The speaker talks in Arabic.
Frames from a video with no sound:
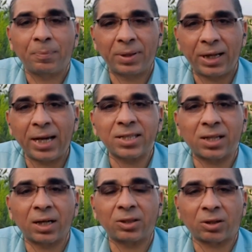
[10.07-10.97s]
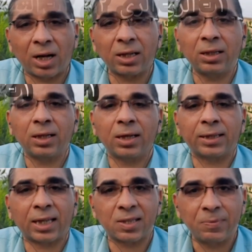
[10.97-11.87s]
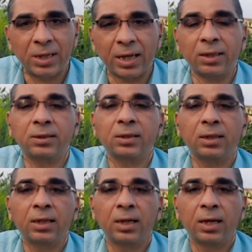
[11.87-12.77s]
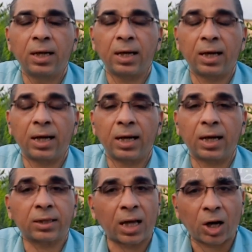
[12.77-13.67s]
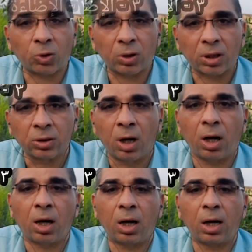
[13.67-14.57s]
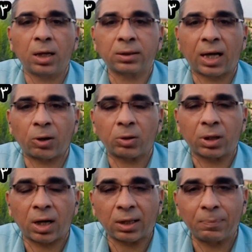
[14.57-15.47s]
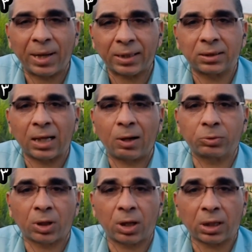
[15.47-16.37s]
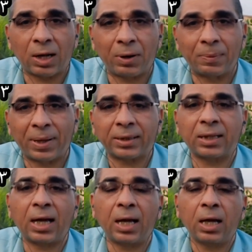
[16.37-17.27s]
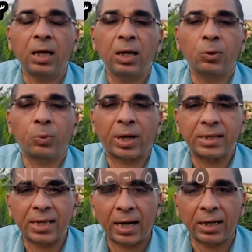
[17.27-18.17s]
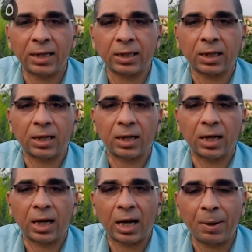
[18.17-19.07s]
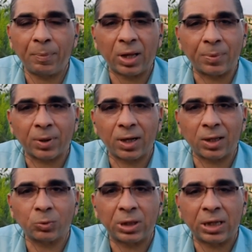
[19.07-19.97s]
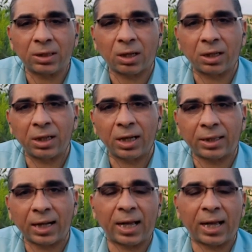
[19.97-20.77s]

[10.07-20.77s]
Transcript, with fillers: من حيث طريقه الري، التسميد، التعرض آه، للاضاءه، التعرض لتيارات البرد او تيارات الهواء البارده، كذلك اهم الامراض وطريقه